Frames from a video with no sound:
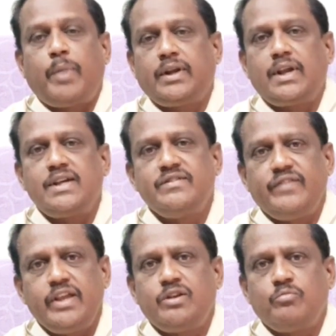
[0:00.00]
பட்டாசு
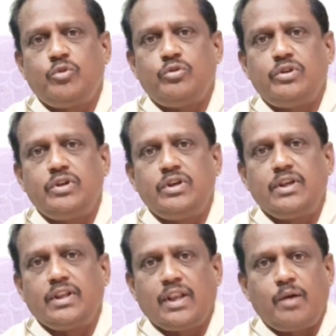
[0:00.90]
வெடிக்கும்போது
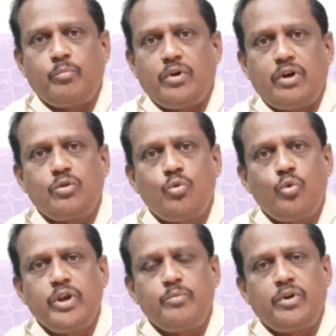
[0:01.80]
நம்ம
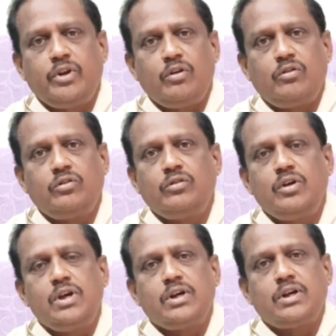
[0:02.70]
கூடிய மட்டிலும்
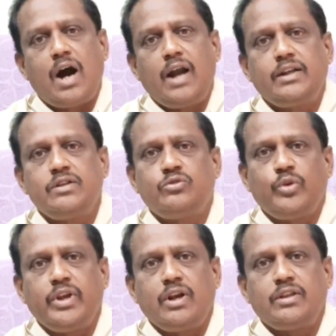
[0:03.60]
காட்டன்
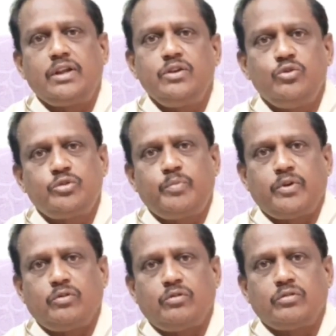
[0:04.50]
துணிகளை தான் யூஸ்
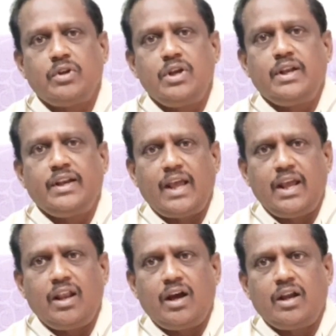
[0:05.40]
பண்ணணும்
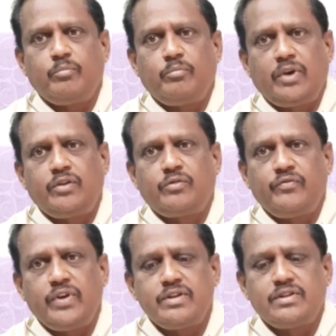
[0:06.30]
நைலான்
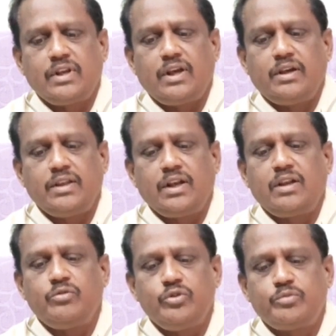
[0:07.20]
மற்றும் வேறு சில
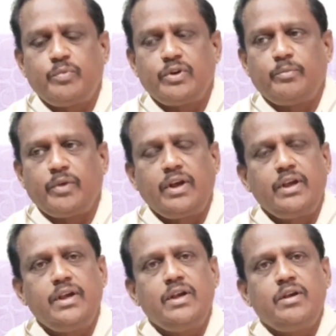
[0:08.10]
இதெல்லாம் யூஸ் பண்ணோம்னா
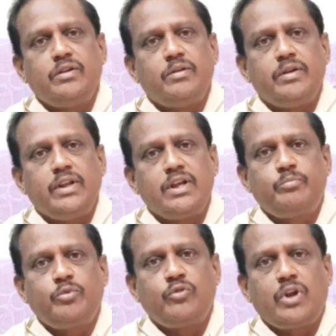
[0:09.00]

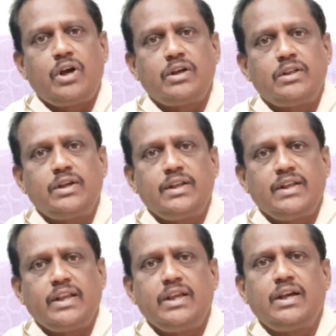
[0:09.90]
நெருப்பு உண்டாகிறதுக்கு
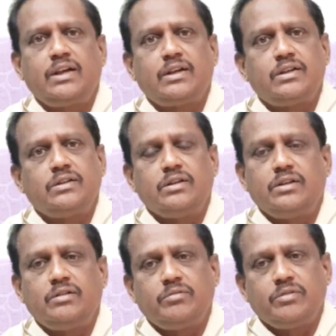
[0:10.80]
நிறைய
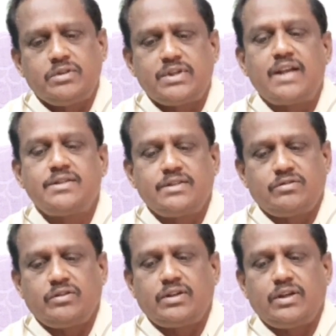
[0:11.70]

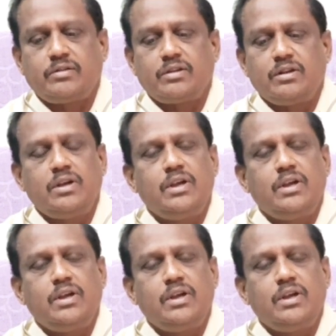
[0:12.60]
சான்சஸ் இருக்குது